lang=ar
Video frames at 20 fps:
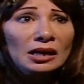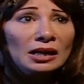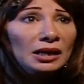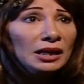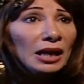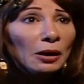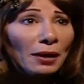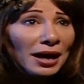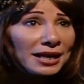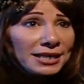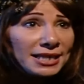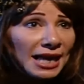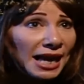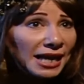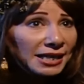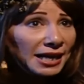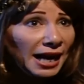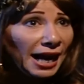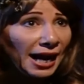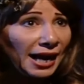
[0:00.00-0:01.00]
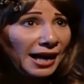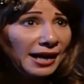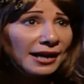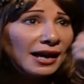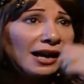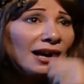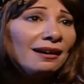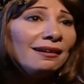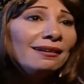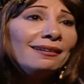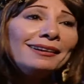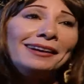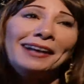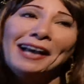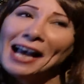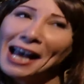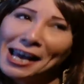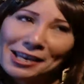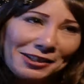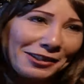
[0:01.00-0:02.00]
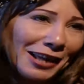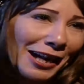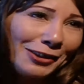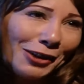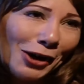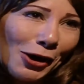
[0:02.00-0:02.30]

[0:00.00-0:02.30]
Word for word: لو عايزة أي حاجة أنا تحت